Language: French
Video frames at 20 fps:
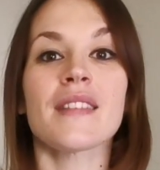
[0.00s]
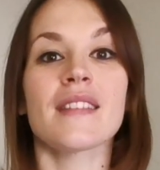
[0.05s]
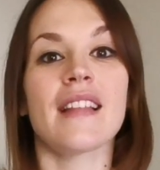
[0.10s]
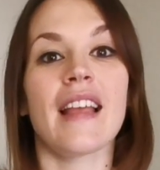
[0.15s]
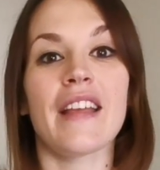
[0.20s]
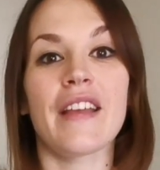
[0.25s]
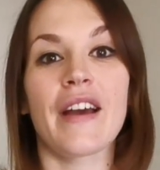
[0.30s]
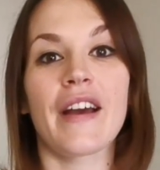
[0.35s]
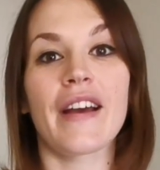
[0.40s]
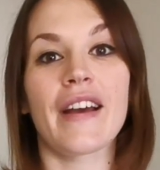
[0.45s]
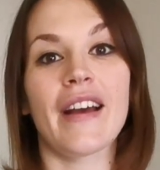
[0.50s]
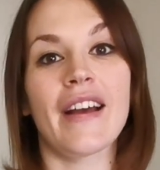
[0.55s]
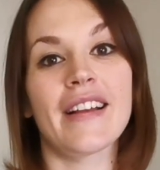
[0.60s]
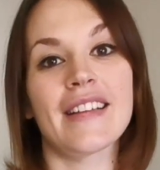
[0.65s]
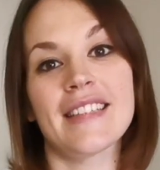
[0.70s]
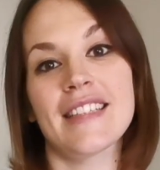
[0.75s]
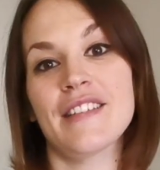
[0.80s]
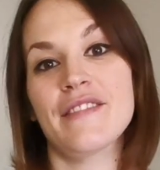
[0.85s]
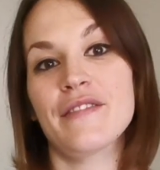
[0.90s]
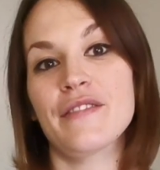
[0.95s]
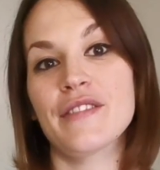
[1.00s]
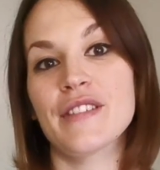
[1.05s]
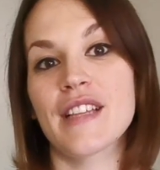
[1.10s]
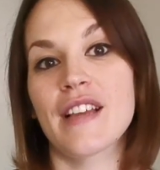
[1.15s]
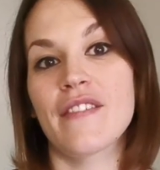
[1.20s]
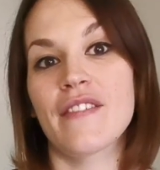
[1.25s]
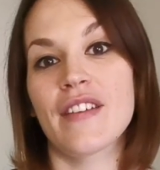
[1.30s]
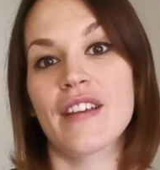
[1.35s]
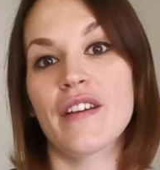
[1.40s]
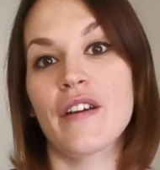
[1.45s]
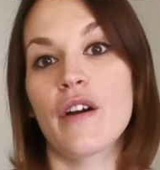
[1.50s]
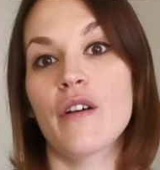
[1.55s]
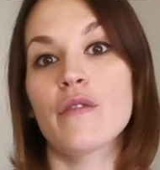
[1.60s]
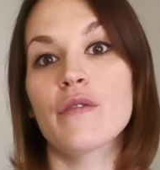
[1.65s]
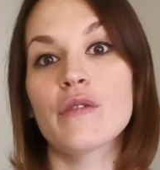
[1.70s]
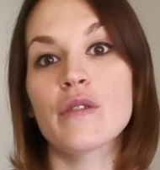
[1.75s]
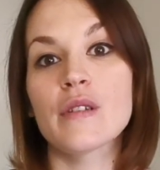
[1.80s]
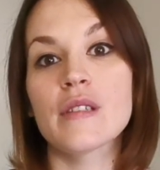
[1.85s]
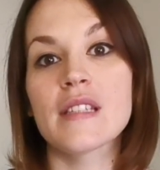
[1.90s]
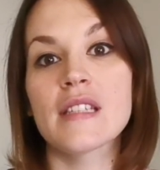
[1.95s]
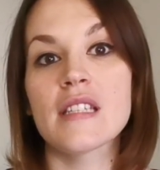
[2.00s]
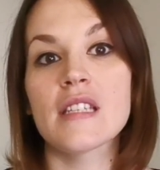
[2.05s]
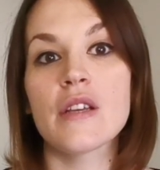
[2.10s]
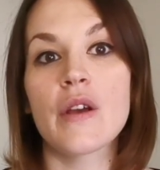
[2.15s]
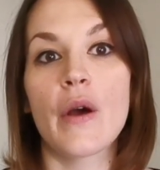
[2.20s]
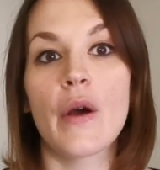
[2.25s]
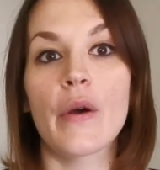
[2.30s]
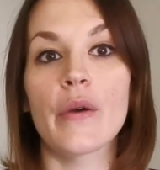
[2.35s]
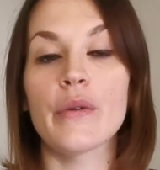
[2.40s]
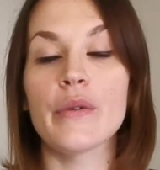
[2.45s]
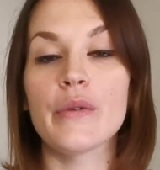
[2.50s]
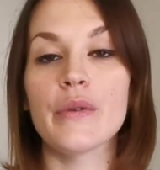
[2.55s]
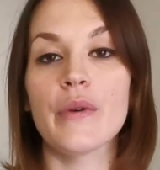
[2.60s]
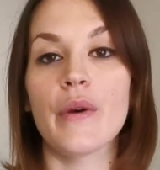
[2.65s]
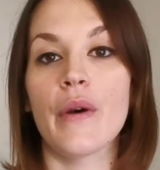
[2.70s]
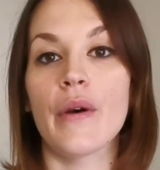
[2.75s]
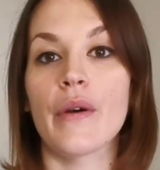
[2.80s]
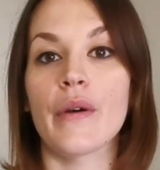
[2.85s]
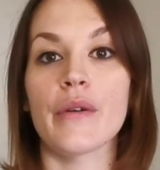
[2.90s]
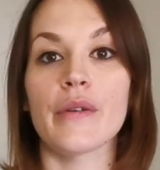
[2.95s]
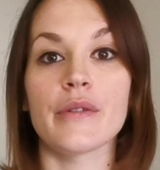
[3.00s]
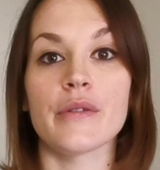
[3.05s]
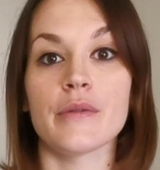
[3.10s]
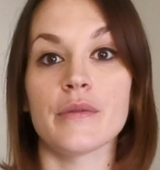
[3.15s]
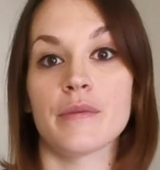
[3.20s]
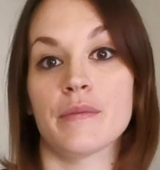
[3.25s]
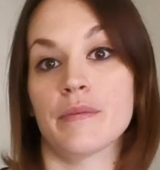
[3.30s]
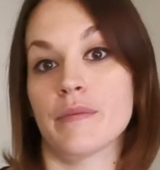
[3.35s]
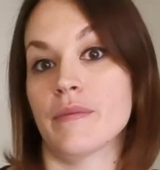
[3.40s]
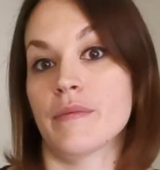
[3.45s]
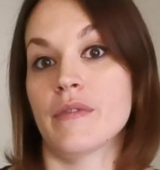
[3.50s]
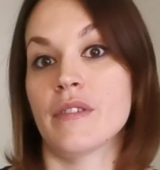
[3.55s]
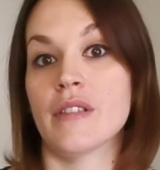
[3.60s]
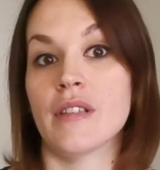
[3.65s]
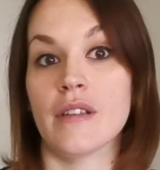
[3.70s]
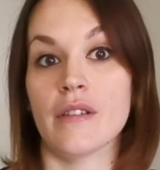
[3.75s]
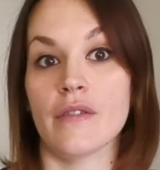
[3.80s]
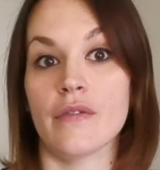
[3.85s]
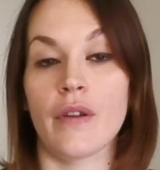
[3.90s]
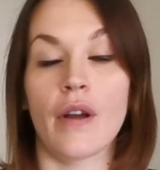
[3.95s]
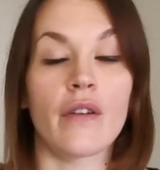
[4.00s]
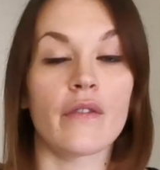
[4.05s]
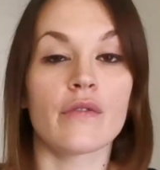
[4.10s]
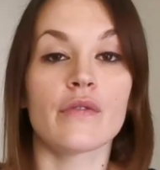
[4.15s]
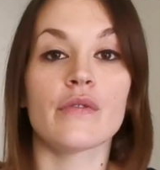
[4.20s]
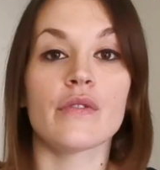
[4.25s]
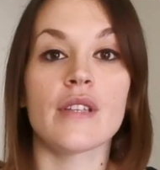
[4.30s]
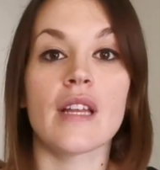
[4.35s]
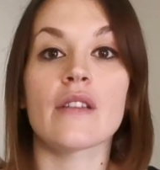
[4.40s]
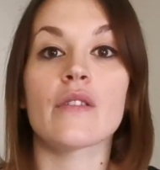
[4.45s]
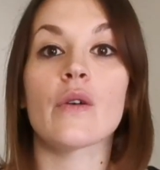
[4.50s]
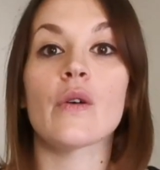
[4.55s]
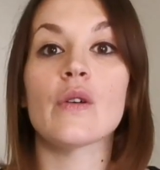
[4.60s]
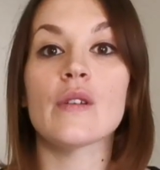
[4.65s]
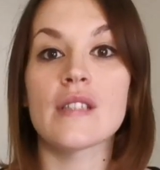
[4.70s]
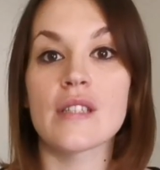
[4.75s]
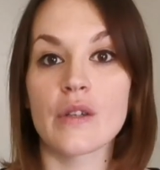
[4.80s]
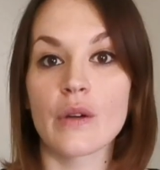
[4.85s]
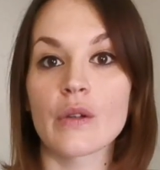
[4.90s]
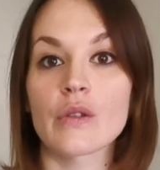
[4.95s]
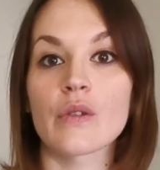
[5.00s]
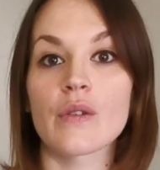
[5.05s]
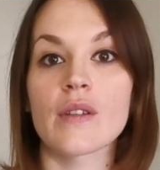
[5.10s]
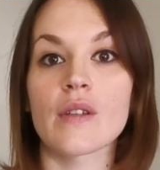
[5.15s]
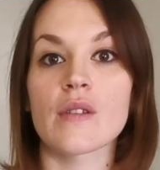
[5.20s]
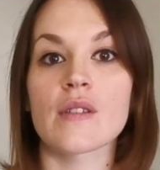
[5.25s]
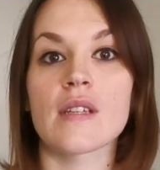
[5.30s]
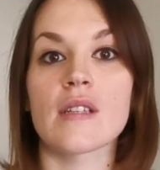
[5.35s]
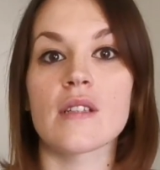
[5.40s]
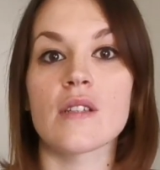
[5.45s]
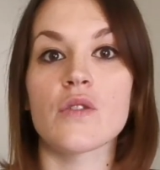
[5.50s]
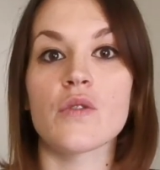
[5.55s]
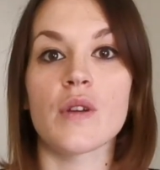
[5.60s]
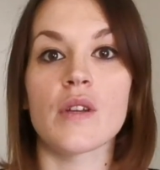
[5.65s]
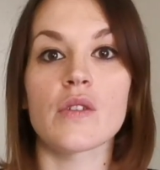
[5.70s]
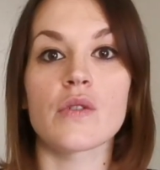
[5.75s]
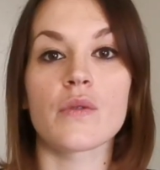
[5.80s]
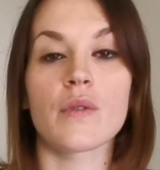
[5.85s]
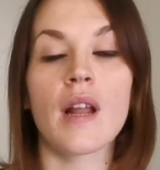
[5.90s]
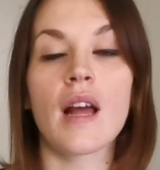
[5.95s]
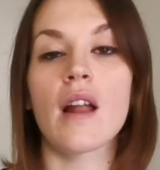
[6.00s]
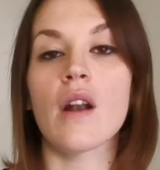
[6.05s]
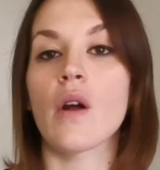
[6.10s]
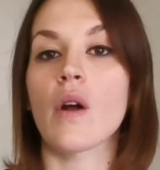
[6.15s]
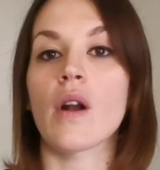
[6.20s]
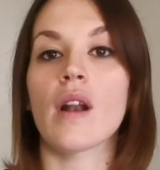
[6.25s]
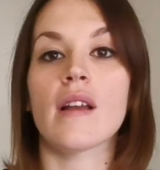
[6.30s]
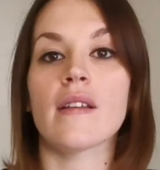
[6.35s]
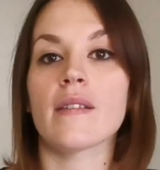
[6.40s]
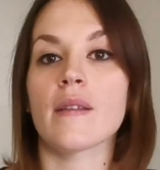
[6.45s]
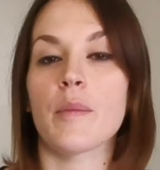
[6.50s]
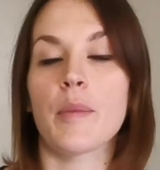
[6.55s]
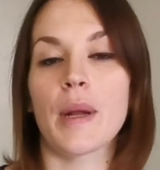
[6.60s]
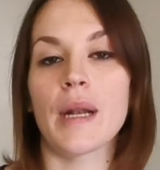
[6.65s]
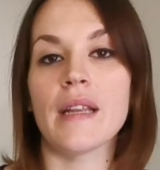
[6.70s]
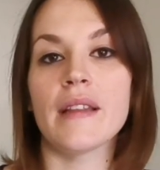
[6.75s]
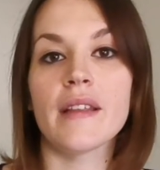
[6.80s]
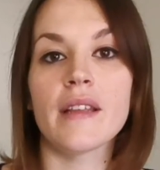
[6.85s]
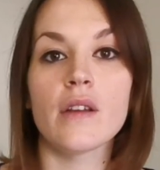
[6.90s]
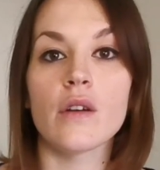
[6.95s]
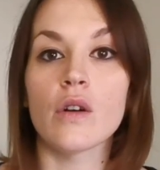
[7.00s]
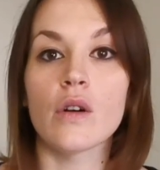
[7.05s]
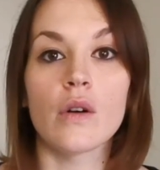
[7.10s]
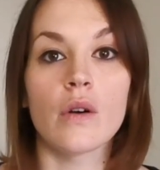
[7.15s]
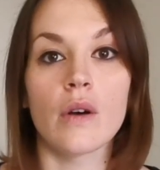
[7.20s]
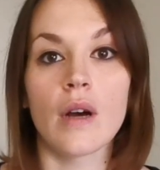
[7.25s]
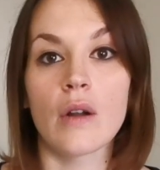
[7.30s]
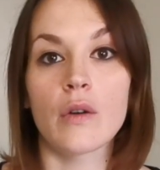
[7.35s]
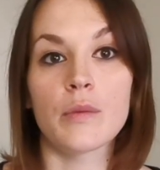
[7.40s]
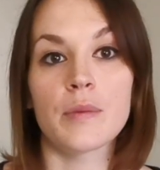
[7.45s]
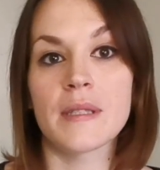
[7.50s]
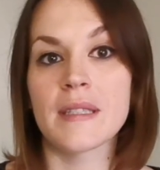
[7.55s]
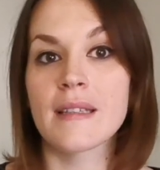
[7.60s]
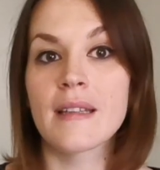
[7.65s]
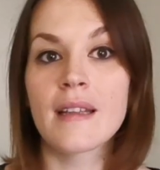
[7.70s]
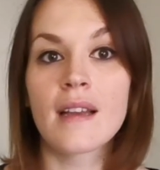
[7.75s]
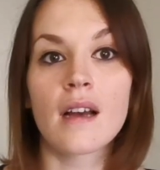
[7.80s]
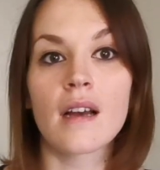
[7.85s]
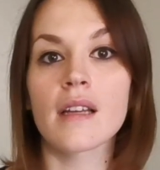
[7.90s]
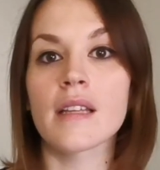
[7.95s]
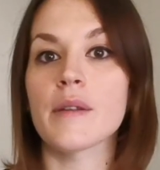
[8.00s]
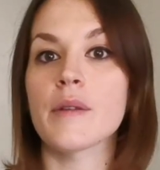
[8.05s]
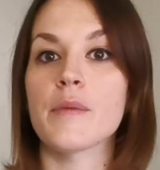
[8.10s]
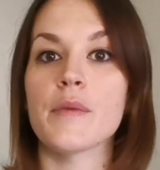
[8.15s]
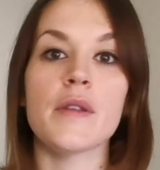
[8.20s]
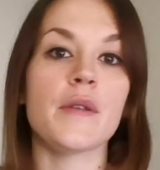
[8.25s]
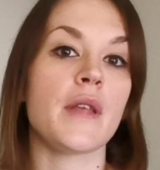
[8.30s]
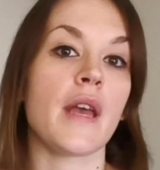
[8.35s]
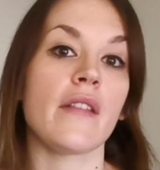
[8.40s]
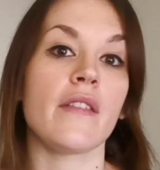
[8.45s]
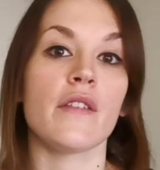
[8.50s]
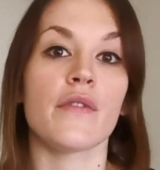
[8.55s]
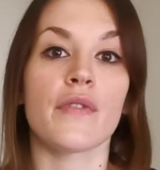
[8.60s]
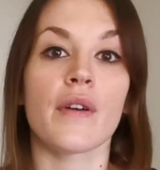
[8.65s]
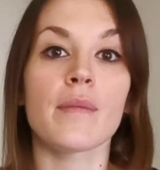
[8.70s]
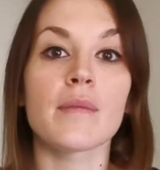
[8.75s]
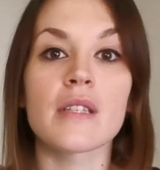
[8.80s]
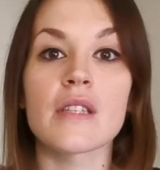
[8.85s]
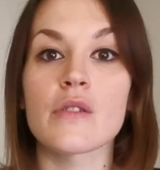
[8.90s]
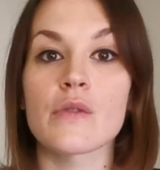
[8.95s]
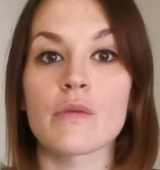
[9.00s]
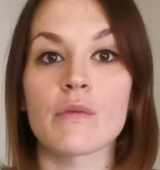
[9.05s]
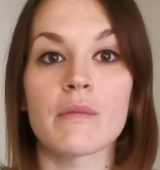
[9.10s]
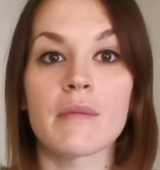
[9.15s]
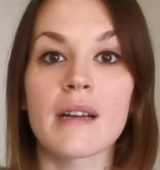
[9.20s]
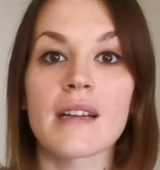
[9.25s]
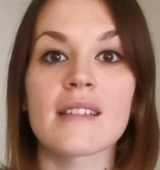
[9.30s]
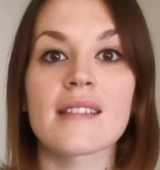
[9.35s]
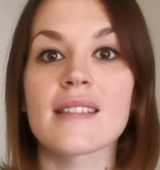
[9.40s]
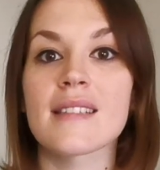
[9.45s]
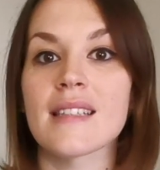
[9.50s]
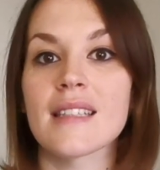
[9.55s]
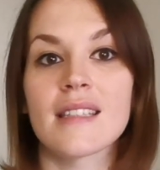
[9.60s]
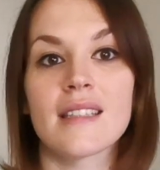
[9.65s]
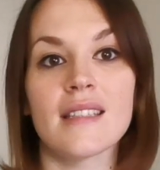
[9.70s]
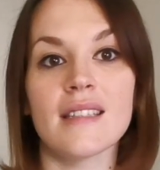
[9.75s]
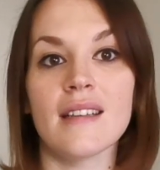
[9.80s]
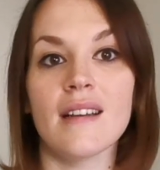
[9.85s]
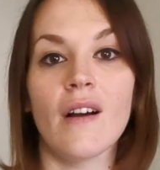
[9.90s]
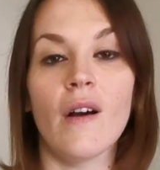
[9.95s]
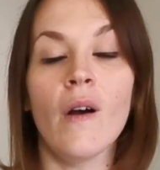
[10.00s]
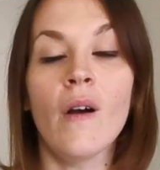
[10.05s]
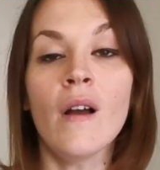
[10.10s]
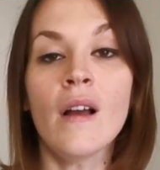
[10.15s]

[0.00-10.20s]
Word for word: D'ailleurs, euh, si vous avez euh, vous aussi euh, eu, enfin vous vous êtes aussi retrouvé dans cette situation-là. Alors là, c'est pas lié à l'obésité. Hein. Il y a des femmes qui sont minces et qui